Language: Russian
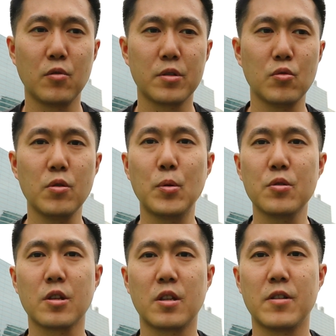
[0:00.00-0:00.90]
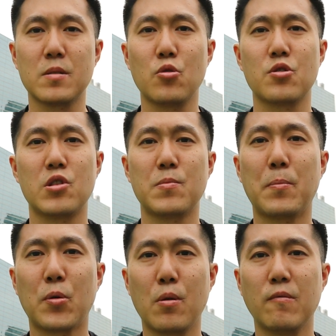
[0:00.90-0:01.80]
Вот. Ну и плюс это возможность
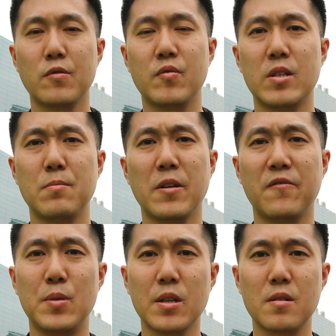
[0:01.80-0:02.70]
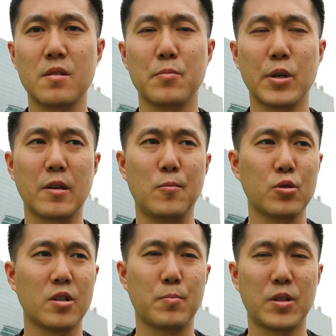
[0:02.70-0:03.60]
попробовать себя в бизнесе,
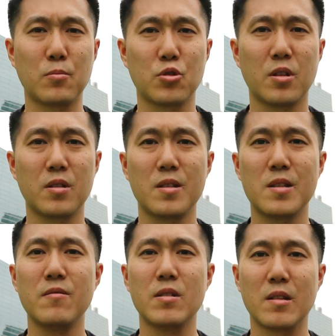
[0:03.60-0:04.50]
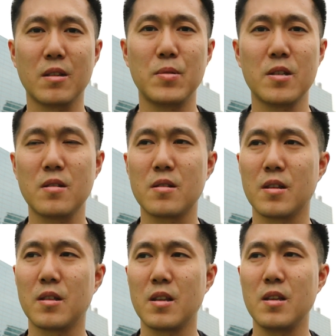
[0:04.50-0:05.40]
потому, потому что это действительно
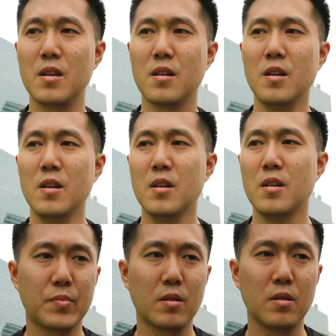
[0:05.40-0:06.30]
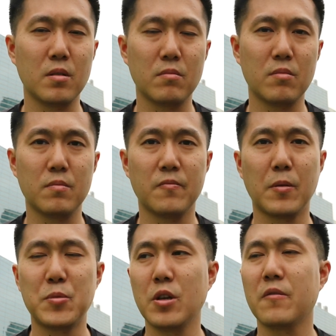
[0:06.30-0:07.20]
бизнес, это не
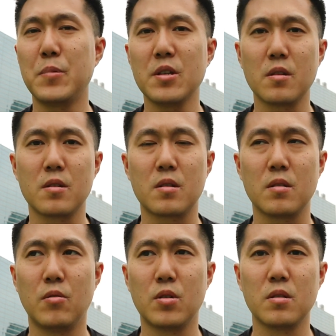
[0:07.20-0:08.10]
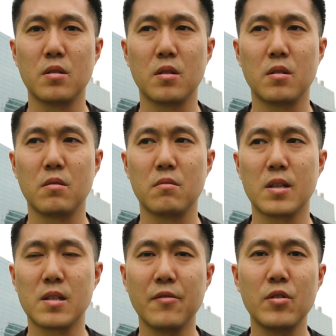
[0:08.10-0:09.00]
Вообще бизнес, он а,
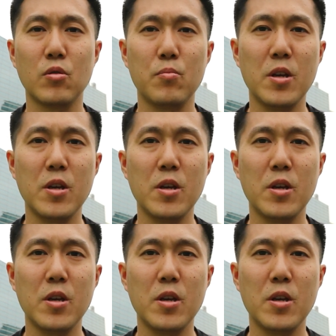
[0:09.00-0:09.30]
основные